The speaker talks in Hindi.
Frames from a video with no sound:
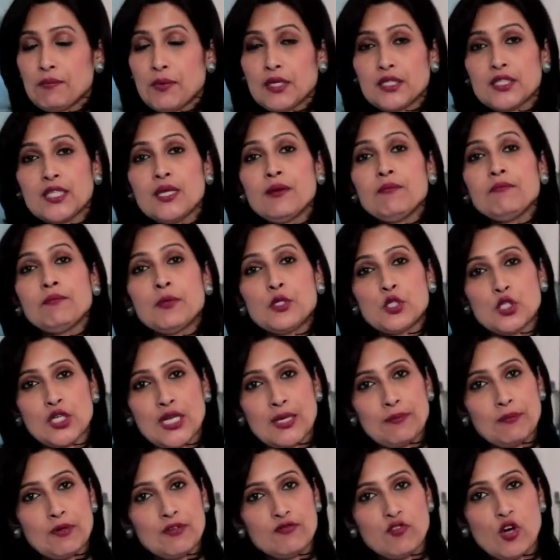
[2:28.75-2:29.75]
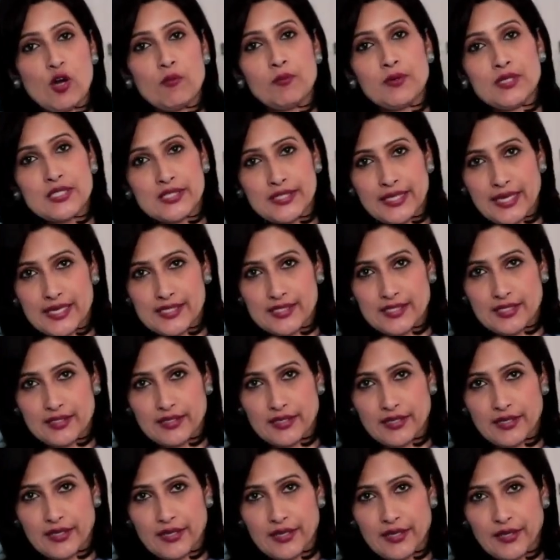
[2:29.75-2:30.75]
मतलब पिछला परफॉर्मेंस कैसा
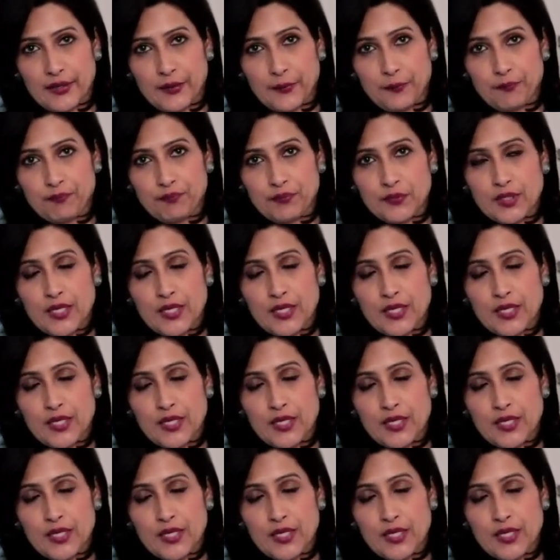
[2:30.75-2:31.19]
रहा है